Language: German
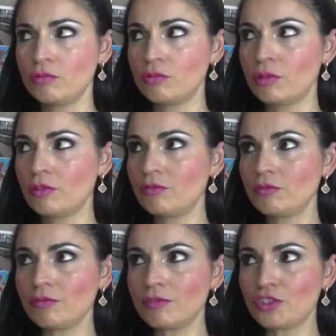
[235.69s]

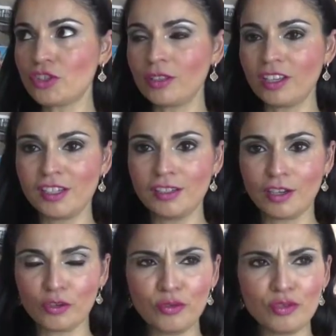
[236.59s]
und stand er hier in
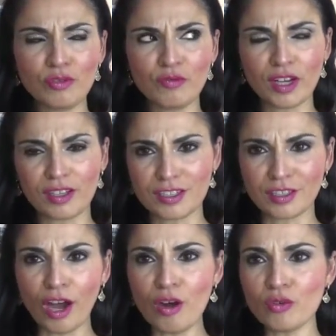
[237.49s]
der Küche und war ganz
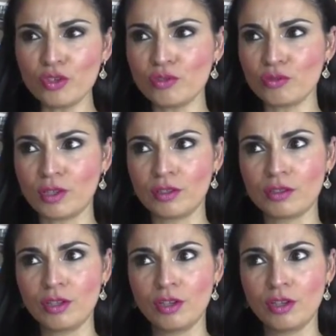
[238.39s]
traurig und dann